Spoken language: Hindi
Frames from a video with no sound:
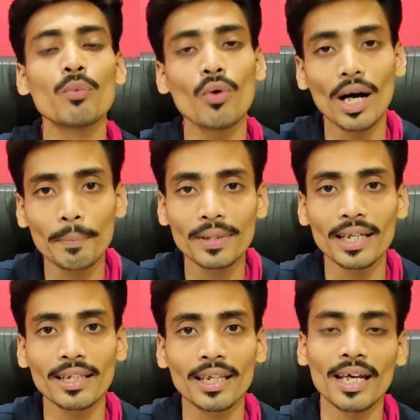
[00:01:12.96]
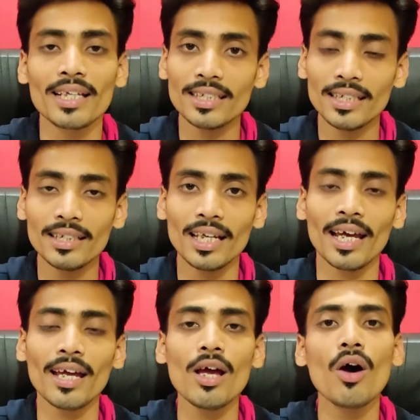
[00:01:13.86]
वो आप देखते हैं सीखते
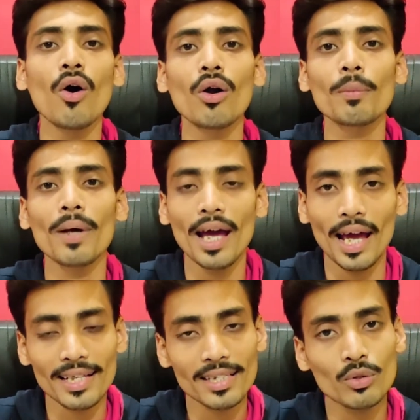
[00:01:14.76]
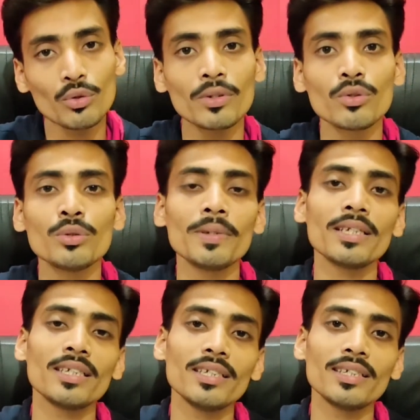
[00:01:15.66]
हैं और ऐसा कुछ भी
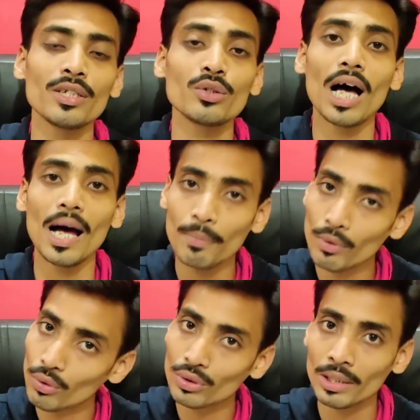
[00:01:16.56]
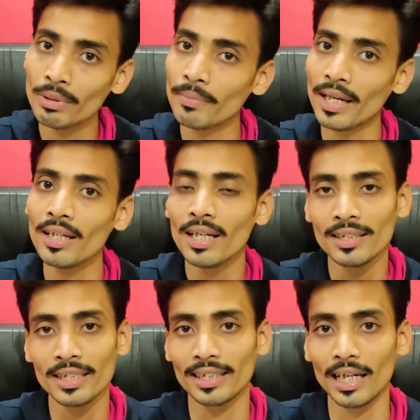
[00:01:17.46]
चीज़ है जो आप लोगों से भी मैं
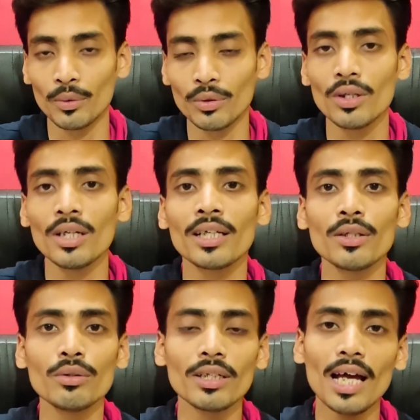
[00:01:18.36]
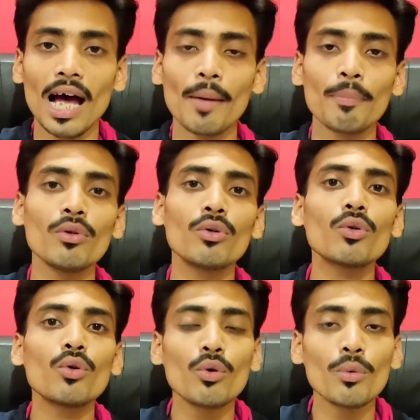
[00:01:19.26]
सीखता हूँ क्योंकि आप
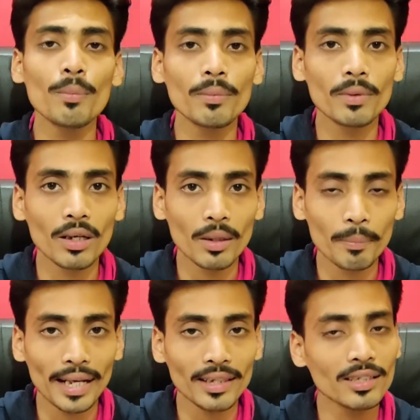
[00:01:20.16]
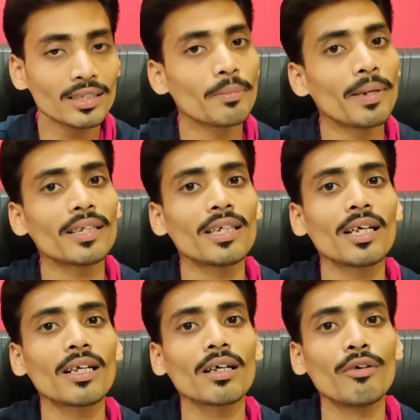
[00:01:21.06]
लोग को बेहतर से
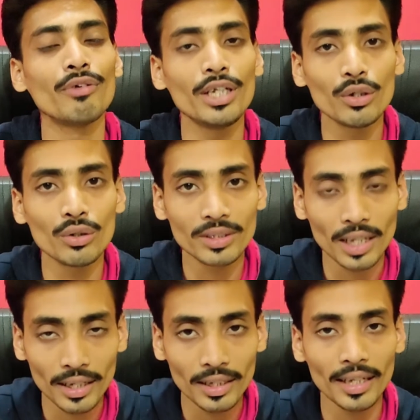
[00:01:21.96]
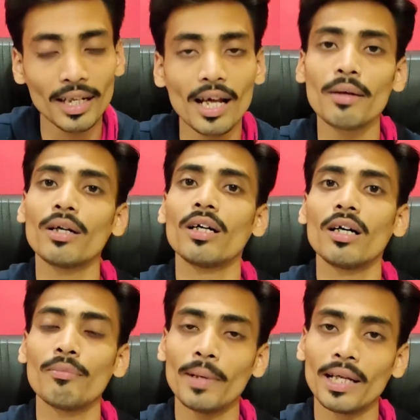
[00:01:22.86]
बेहतर वीडियोस देना
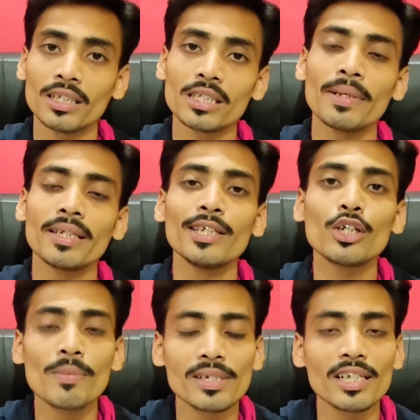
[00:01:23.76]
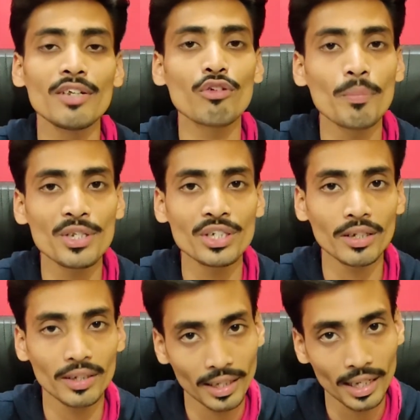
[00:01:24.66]
बेहतर से बेहतर ई कॉमर्स
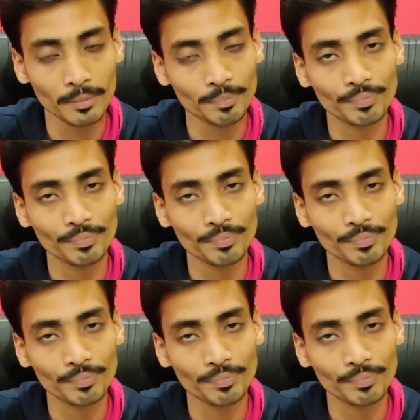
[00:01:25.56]
इन्फॉर्मेशन देना